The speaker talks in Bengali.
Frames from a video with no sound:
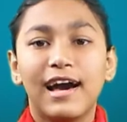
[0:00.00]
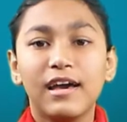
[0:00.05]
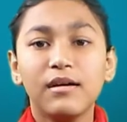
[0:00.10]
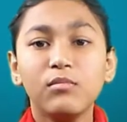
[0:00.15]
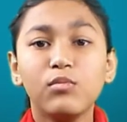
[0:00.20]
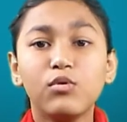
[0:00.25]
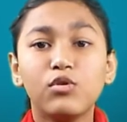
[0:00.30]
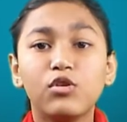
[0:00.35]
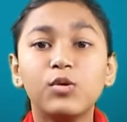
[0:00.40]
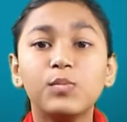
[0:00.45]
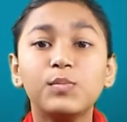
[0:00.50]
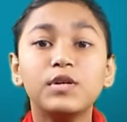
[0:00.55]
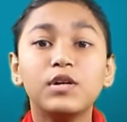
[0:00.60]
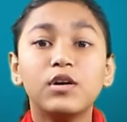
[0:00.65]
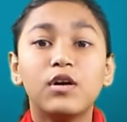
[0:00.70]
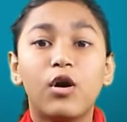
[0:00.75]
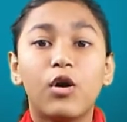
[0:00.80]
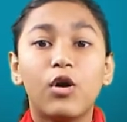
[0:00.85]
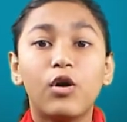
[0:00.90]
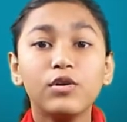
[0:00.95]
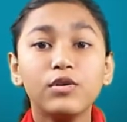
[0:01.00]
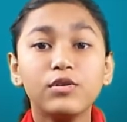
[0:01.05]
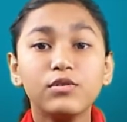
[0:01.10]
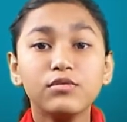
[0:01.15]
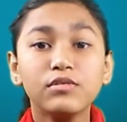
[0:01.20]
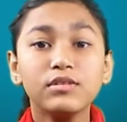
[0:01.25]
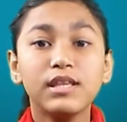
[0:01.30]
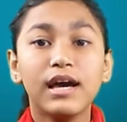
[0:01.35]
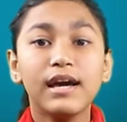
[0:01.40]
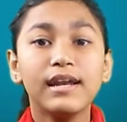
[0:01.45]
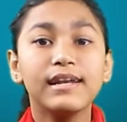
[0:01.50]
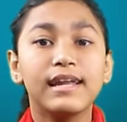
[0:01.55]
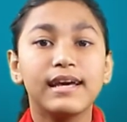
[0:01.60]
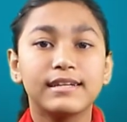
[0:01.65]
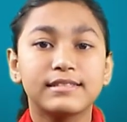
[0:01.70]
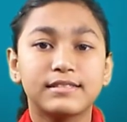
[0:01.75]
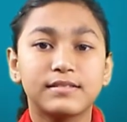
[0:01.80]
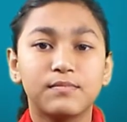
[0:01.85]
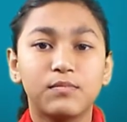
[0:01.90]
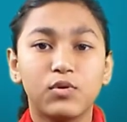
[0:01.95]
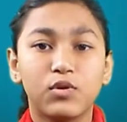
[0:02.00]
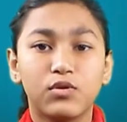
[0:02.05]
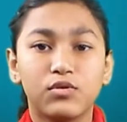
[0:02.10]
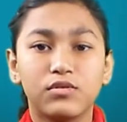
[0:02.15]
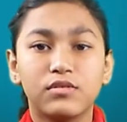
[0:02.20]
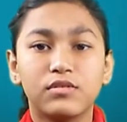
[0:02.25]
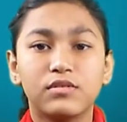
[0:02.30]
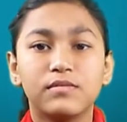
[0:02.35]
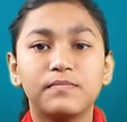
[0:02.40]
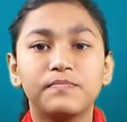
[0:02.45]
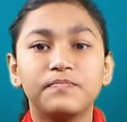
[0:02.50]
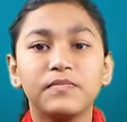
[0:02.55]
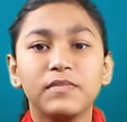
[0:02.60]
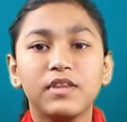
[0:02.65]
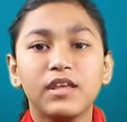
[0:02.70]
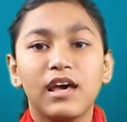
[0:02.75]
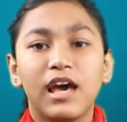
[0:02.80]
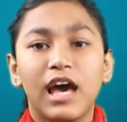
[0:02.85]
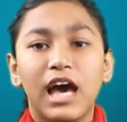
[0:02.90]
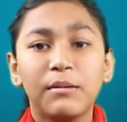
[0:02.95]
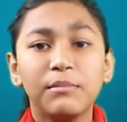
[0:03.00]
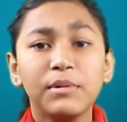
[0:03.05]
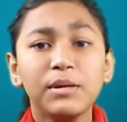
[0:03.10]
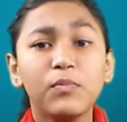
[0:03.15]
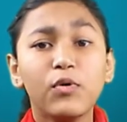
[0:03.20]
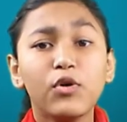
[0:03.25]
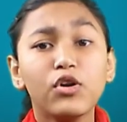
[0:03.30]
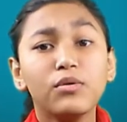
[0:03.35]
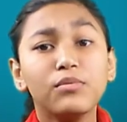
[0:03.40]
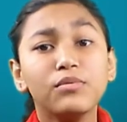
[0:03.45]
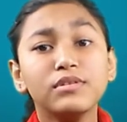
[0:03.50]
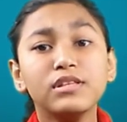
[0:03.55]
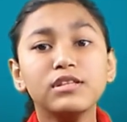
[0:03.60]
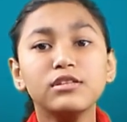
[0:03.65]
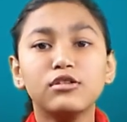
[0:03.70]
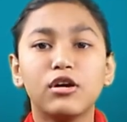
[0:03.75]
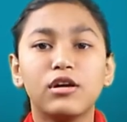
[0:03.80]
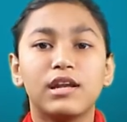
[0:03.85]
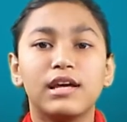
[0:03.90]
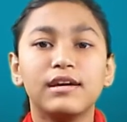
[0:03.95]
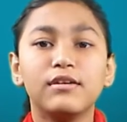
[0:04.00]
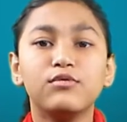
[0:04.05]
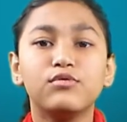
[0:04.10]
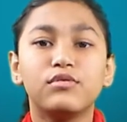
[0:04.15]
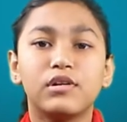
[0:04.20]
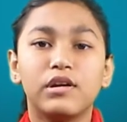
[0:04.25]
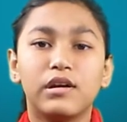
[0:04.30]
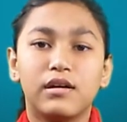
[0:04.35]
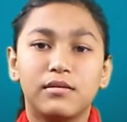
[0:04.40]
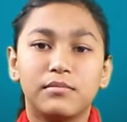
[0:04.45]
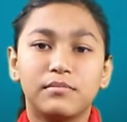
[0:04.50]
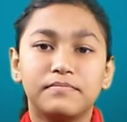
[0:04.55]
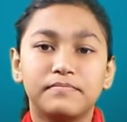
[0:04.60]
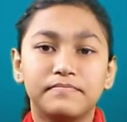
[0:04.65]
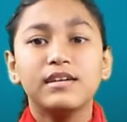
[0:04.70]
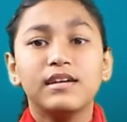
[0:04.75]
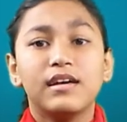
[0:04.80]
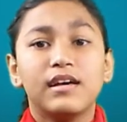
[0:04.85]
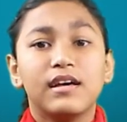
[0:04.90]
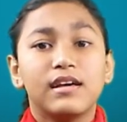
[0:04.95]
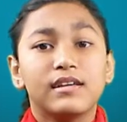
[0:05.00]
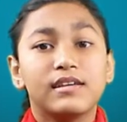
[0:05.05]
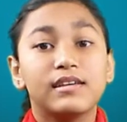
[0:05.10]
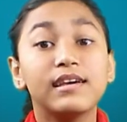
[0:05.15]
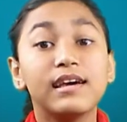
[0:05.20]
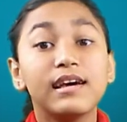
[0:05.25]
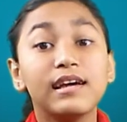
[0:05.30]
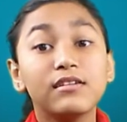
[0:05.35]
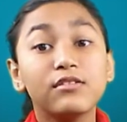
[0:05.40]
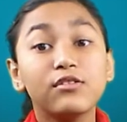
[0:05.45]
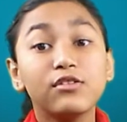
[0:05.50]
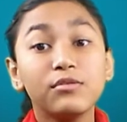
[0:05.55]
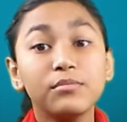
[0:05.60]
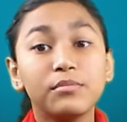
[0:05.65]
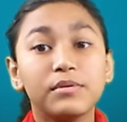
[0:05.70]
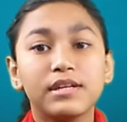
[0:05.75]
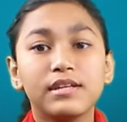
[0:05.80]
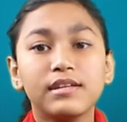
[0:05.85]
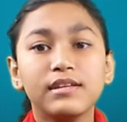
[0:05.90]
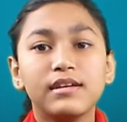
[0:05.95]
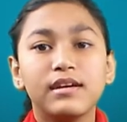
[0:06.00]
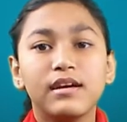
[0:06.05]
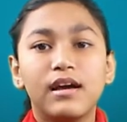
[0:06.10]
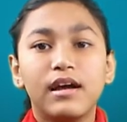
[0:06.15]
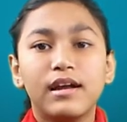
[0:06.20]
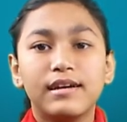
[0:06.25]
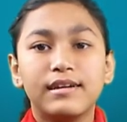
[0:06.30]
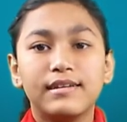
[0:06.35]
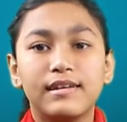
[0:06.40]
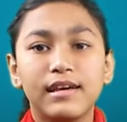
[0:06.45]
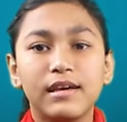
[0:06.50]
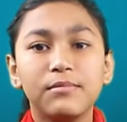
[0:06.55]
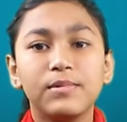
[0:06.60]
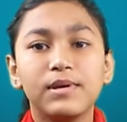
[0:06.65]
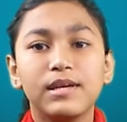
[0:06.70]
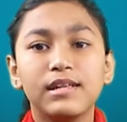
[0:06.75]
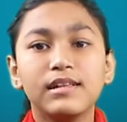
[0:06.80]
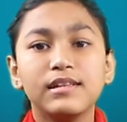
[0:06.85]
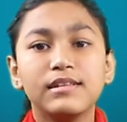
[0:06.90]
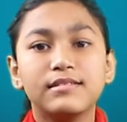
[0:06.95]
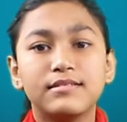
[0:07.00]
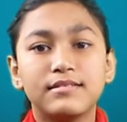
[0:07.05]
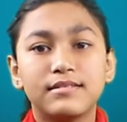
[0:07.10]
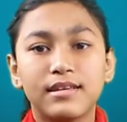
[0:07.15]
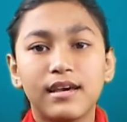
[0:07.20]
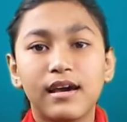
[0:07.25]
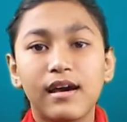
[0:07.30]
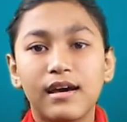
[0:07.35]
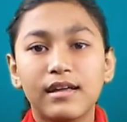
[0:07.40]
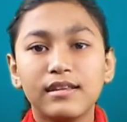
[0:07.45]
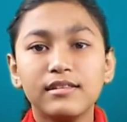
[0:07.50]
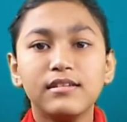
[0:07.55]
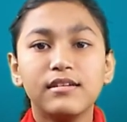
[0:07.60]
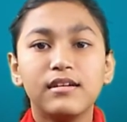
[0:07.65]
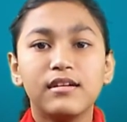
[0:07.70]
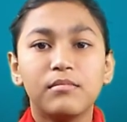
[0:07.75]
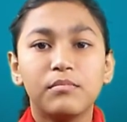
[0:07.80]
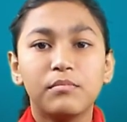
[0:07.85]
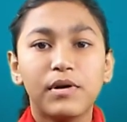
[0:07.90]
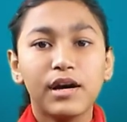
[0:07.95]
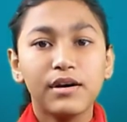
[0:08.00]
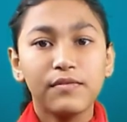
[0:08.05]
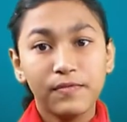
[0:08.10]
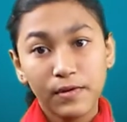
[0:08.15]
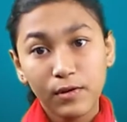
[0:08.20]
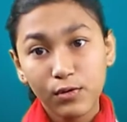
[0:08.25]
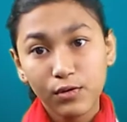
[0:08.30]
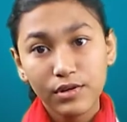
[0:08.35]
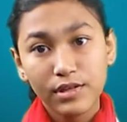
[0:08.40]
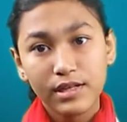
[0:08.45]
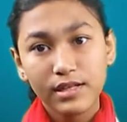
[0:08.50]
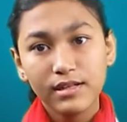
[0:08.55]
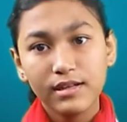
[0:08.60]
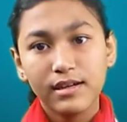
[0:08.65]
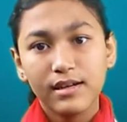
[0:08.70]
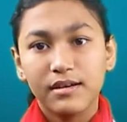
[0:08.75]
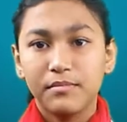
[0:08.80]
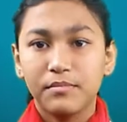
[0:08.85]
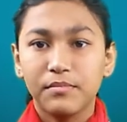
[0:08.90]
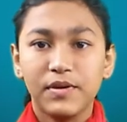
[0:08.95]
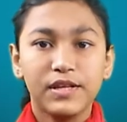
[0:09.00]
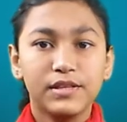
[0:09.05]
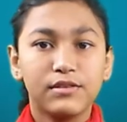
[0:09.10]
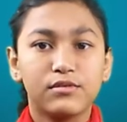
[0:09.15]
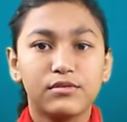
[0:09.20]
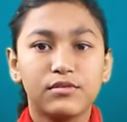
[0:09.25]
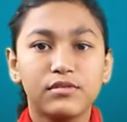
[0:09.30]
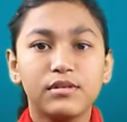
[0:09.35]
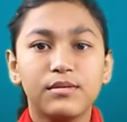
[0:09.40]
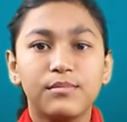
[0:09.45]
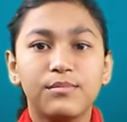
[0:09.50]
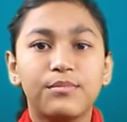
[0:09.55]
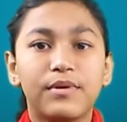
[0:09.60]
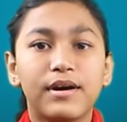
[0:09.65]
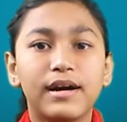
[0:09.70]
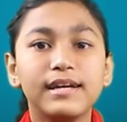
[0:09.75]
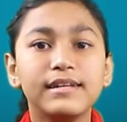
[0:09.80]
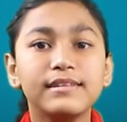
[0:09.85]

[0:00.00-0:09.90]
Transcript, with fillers: আই মুভড অন টু দ্য নেক্সট ফ্লোর আমি পরবর্তী তলায় উঠলাম খেয়াল করবেন টেবিল ছাদ বা ফ্লোরের ভেতর বা